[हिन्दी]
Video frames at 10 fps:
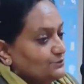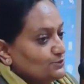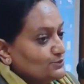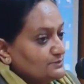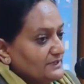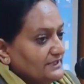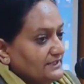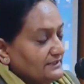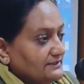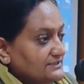उसमें
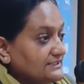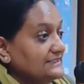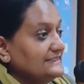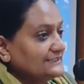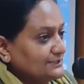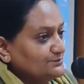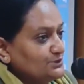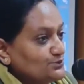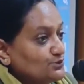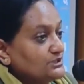जनरली ये टर्म यूज
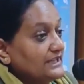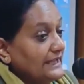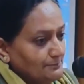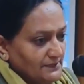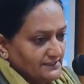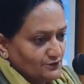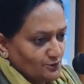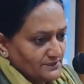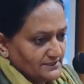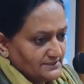होती है एपिकल
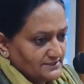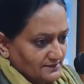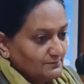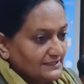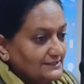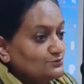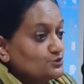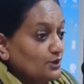डोमिनेंस मतलब जो